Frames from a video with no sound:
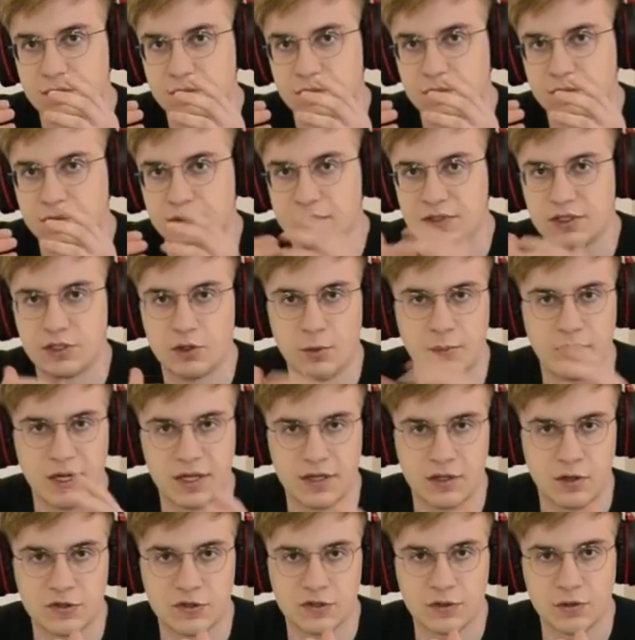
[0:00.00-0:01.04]
die
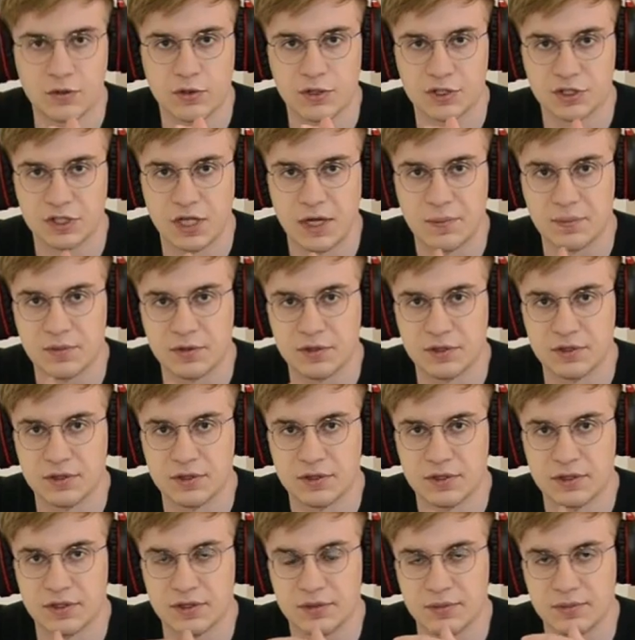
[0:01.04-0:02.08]
kompletten Außengeräusche
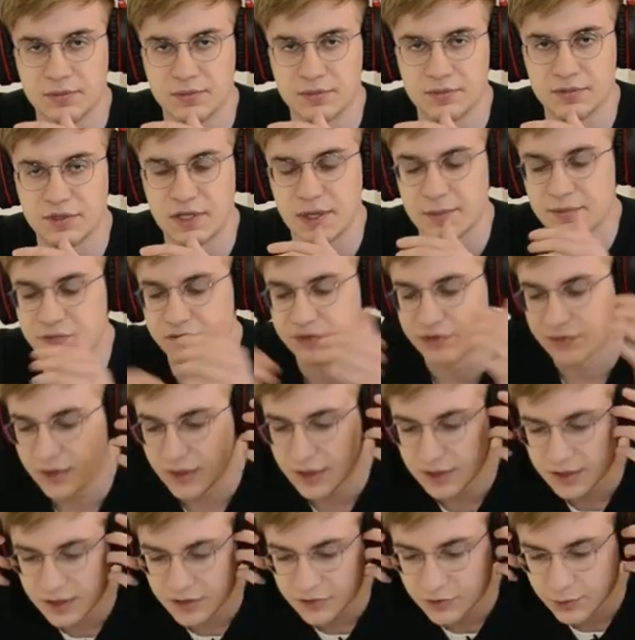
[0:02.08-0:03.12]
abgedämpft
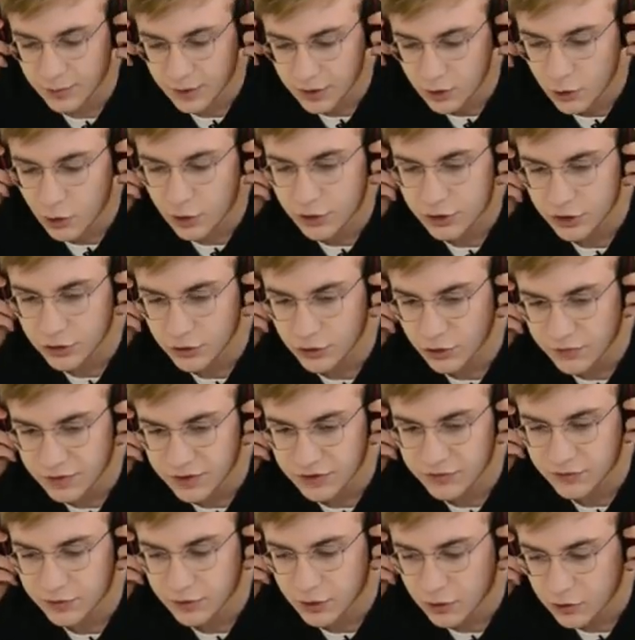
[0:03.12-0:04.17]
werden. Also man hört schon noch
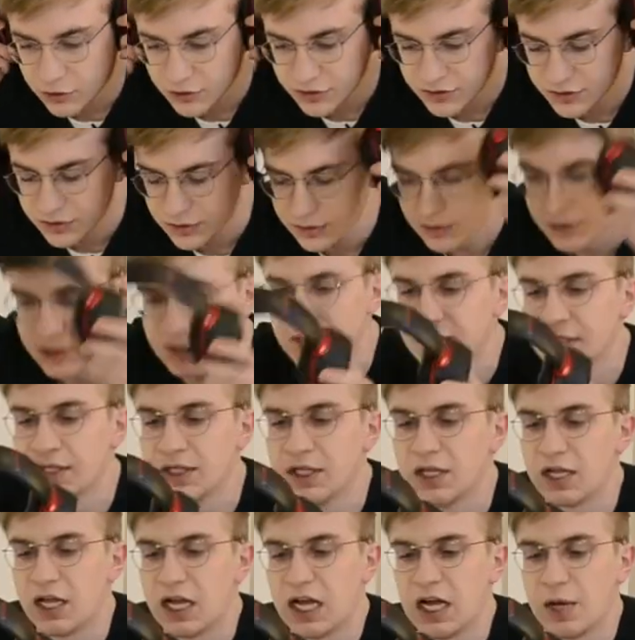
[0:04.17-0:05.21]
was von außen,
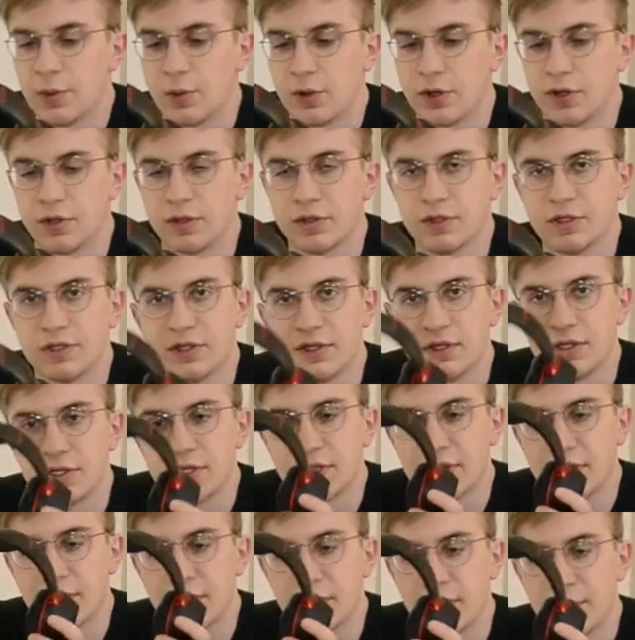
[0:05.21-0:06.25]
aber
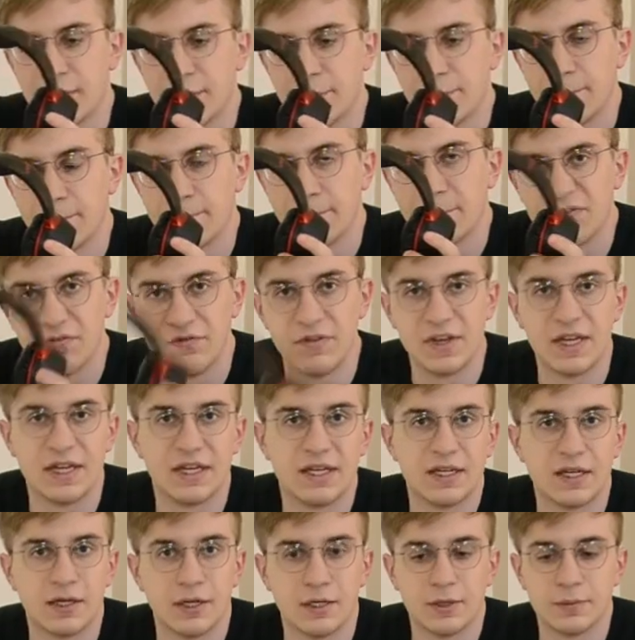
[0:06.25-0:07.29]
ähm,
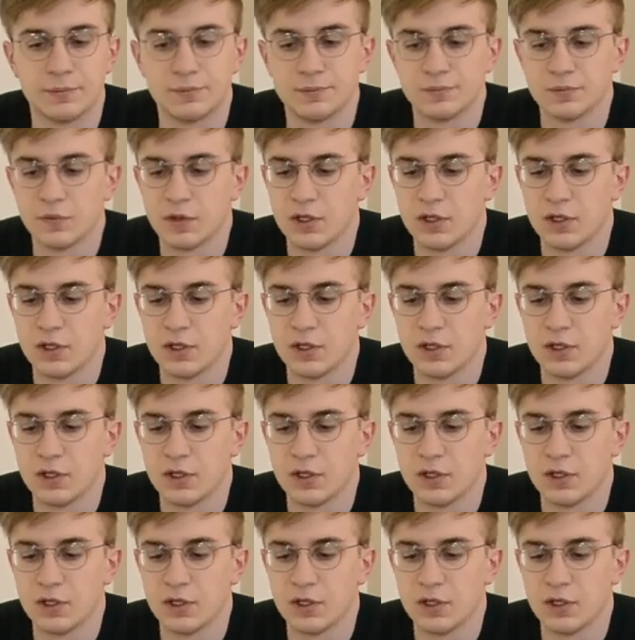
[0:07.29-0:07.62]
weniger.